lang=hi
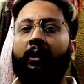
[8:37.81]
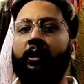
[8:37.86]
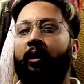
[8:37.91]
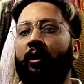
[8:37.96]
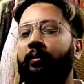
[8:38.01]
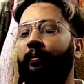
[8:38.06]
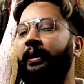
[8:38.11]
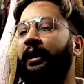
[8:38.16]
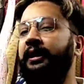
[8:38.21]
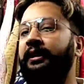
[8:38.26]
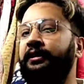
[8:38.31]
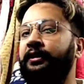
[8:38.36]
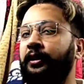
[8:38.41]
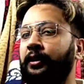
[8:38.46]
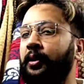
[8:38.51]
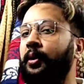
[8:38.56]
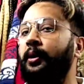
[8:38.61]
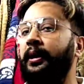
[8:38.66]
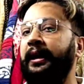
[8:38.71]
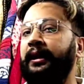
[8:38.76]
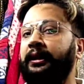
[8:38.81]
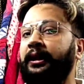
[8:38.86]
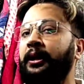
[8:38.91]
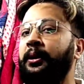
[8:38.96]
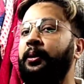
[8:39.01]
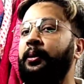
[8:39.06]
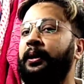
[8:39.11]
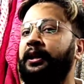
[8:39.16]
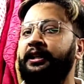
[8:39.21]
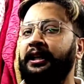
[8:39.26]
और मैं इसी को कहते
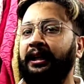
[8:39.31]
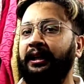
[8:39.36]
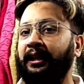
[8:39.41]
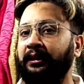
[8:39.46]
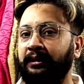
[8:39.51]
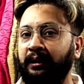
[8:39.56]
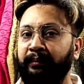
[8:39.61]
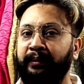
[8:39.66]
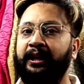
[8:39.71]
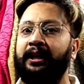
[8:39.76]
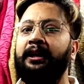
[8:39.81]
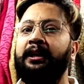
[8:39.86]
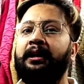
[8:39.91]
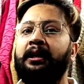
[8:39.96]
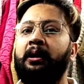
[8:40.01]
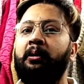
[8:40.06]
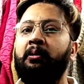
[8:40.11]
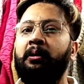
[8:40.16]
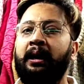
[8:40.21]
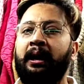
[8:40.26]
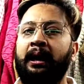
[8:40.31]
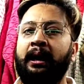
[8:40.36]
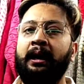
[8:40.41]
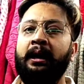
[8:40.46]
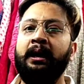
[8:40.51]
हुए ज्यादा समय नहीं लगाऊंगा